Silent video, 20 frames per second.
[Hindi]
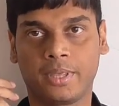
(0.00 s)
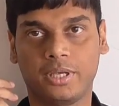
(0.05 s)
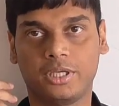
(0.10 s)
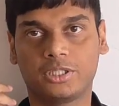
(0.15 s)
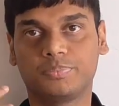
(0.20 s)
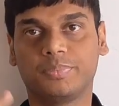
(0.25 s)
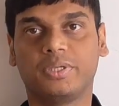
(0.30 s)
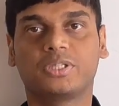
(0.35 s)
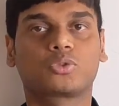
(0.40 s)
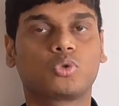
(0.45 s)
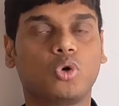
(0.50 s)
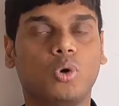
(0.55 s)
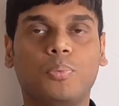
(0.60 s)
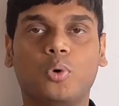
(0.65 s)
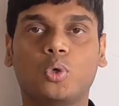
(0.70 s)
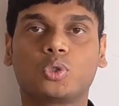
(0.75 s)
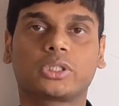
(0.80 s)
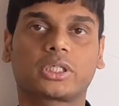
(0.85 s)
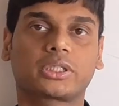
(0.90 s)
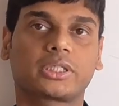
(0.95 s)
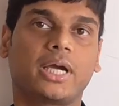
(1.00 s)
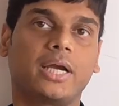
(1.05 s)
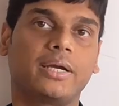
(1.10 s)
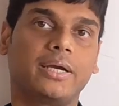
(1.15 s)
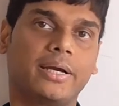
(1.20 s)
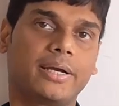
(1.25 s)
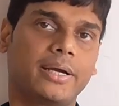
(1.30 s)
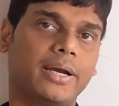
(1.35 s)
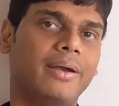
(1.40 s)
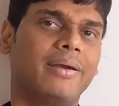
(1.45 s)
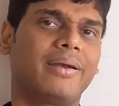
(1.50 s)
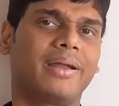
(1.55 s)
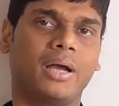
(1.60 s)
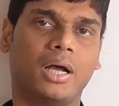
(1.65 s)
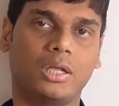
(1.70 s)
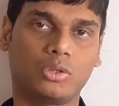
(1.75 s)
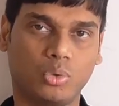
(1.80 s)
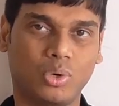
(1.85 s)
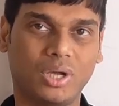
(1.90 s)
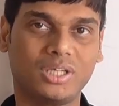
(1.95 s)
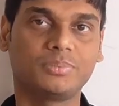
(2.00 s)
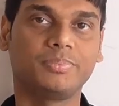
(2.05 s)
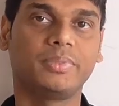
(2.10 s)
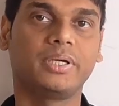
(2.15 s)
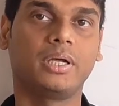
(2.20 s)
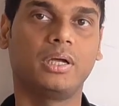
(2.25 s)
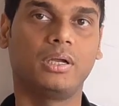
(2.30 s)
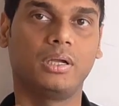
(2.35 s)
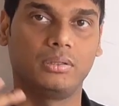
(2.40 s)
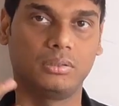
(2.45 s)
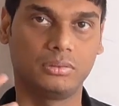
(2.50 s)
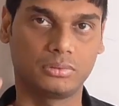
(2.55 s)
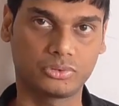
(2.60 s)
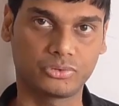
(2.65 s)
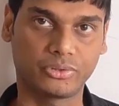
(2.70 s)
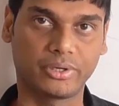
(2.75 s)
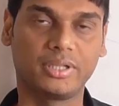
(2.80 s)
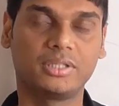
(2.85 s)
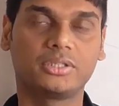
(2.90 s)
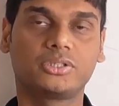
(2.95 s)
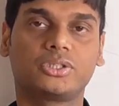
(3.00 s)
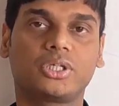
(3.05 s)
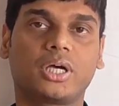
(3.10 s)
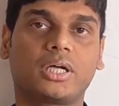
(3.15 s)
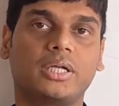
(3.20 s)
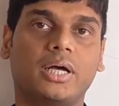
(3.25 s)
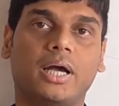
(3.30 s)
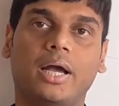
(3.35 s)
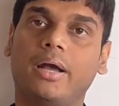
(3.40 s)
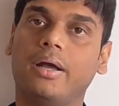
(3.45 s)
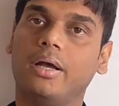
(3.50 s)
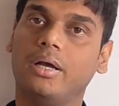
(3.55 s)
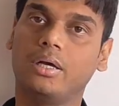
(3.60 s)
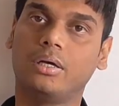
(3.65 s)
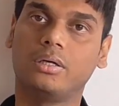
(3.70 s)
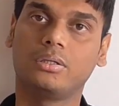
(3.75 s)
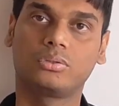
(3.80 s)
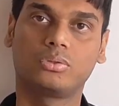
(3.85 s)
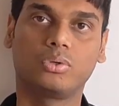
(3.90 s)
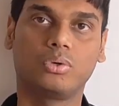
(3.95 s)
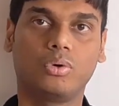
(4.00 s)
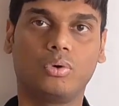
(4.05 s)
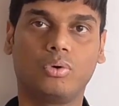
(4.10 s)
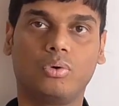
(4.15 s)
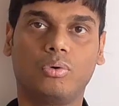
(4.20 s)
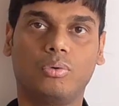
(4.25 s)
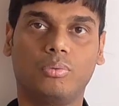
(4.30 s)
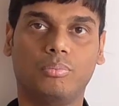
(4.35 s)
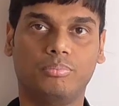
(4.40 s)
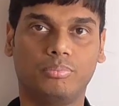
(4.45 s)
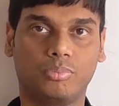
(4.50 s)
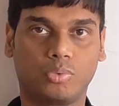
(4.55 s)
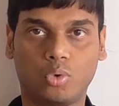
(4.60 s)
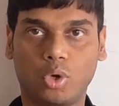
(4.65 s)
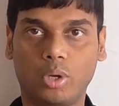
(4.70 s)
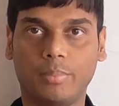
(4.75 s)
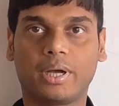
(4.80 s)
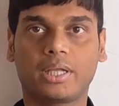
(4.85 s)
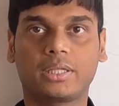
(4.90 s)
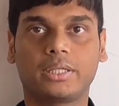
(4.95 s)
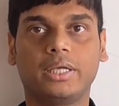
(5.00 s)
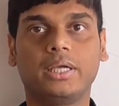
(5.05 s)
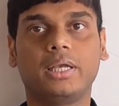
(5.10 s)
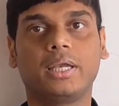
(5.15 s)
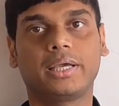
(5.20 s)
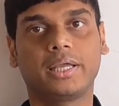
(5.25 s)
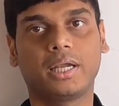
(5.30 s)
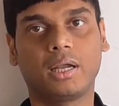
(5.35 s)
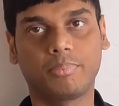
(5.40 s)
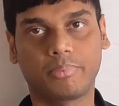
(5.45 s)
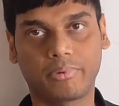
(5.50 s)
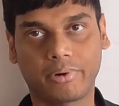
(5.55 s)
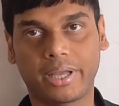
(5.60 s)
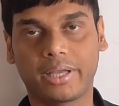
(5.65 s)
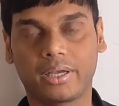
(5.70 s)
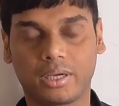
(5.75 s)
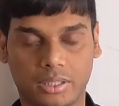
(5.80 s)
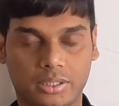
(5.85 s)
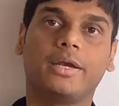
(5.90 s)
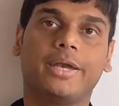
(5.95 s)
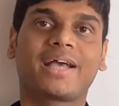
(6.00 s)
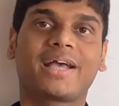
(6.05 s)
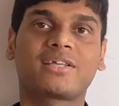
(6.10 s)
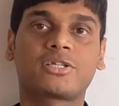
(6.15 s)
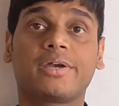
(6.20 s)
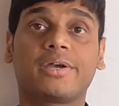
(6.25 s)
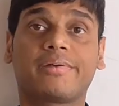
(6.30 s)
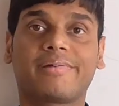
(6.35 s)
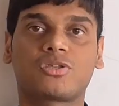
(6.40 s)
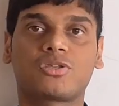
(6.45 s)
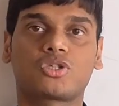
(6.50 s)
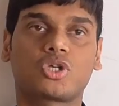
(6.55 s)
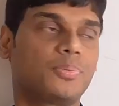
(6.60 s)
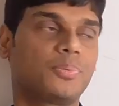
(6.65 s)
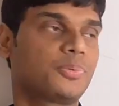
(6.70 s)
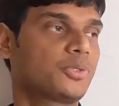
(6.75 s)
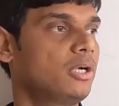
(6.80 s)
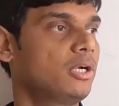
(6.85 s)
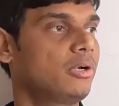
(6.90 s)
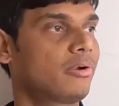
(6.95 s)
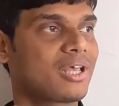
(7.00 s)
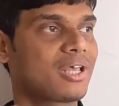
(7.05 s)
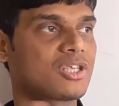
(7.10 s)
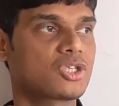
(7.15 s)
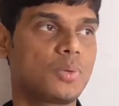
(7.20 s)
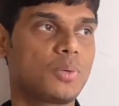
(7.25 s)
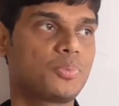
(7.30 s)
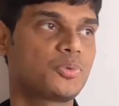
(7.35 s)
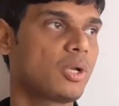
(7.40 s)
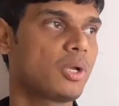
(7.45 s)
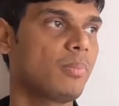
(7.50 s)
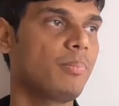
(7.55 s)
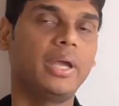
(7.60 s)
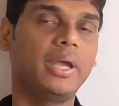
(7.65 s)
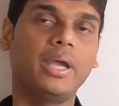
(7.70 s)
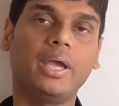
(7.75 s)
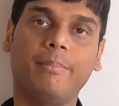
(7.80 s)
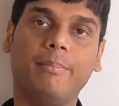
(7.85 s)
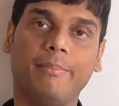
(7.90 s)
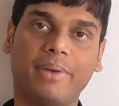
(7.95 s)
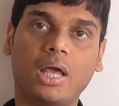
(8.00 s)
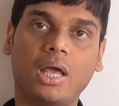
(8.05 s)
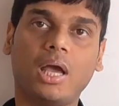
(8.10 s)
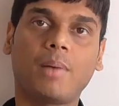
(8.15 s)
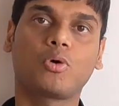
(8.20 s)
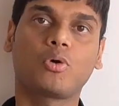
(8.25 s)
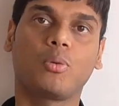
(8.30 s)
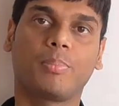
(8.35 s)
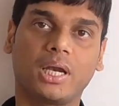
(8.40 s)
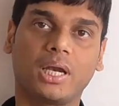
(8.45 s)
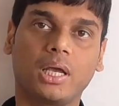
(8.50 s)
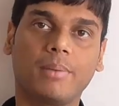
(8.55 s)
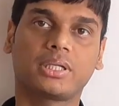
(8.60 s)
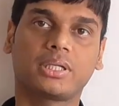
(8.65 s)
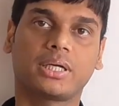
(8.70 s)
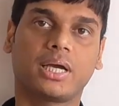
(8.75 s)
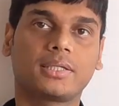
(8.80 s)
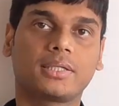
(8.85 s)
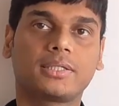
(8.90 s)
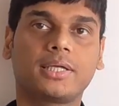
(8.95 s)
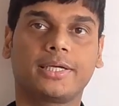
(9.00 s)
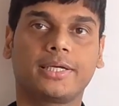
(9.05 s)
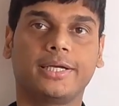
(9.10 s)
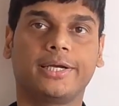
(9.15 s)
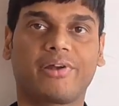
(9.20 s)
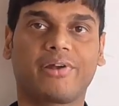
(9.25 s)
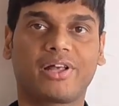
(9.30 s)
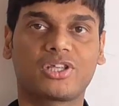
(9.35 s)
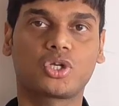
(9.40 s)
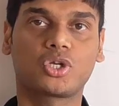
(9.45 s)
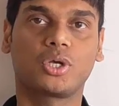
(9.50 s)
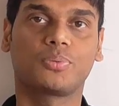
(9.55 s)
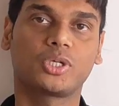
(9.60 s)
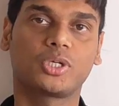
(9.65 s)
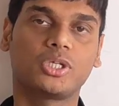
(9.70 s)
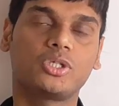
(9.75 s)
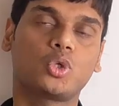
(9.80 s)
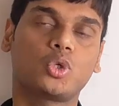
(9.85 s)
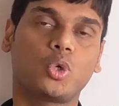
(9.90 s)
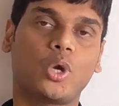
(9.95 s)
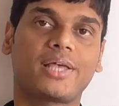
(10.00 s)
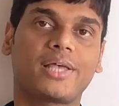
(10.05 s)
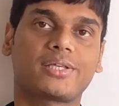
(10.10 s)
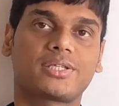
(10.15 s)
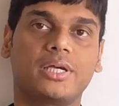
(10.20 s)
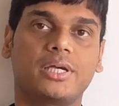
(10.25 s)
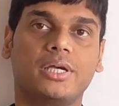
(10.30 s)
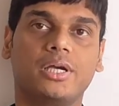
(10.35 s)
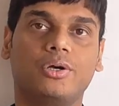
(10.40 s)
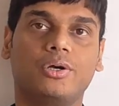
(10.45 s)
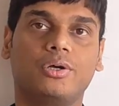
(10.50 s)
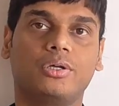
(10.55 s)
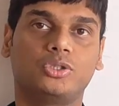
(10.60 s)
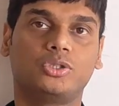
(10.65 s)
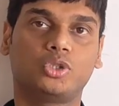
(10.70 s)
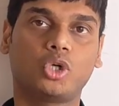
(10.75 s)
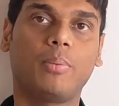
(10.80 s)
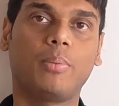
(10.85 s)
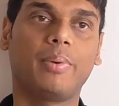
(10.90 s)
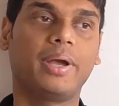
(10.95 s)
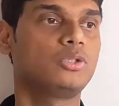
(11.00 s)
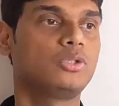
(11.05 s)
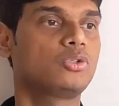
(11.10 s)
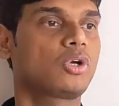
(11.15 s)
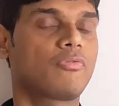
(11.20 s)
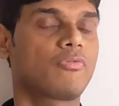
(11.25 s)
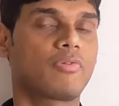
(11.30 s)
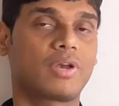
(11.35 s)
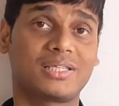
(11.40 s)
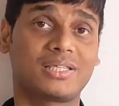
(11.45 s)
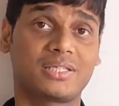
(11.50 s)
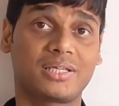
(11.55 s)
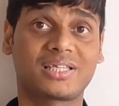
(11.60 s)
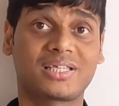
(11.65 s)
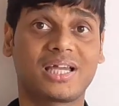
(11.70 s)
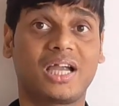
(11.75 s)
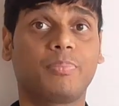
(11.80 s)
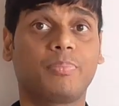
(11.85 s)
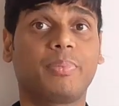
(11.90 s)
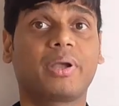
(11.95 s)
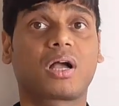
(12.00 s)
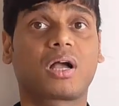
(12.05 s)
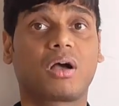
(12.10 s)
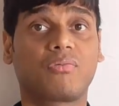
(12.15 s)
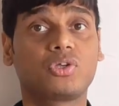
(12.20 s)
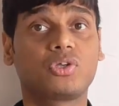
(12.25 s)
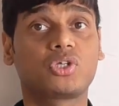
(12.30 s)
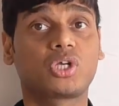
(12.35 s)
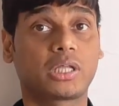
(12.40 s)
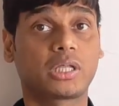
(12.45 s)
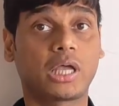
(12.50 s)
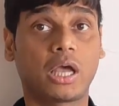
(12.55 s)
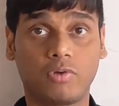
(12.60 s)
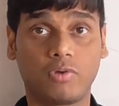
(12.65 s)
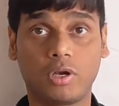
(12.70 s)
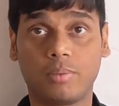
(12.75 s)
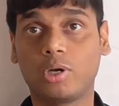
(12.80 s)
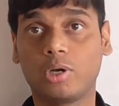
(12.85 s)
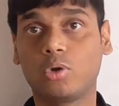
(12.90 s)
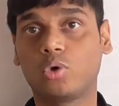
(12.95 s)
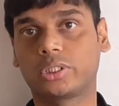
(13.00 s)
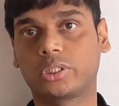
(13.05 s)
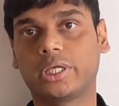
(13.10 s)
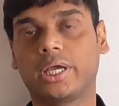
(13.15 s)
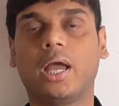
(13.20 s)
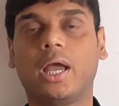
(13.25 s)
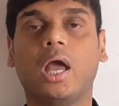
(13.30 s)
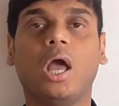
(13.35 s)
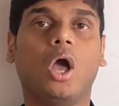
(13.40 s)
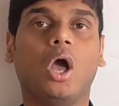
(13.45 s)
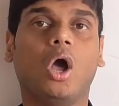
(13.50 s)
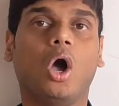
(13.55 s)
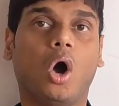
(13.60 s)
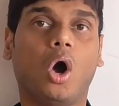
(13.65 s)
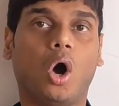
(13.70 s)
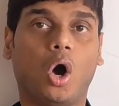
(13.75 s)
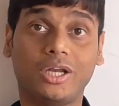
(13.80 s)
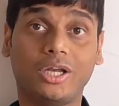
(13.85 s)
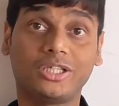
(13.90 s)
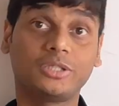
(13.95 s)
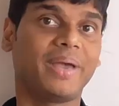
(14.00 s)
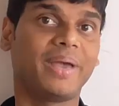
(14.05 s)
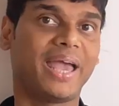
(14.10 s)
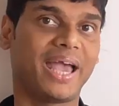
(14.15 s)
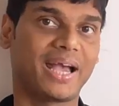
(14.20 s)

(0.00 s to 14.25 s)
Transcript: इसमें स्कोप हो सकता है डेटा एंट्री हाँ थोड़ा इसमें स्ट्रगल्स ज़्यादा है तो कोई बात नहीं लेकिन आप ट्राई कर नेक्स्ट है ट्रांसक्रिप्शन ट्रांसक्रिप्शन भी मैंने आपको पहले बताया था कि ट्रांसक्रिप्शन जो ऐसे जॉब है जो कि फ्लैक्सिंग साइट पे काफ़ी ज़्यादा अवेलेबल होते हैं और इसमें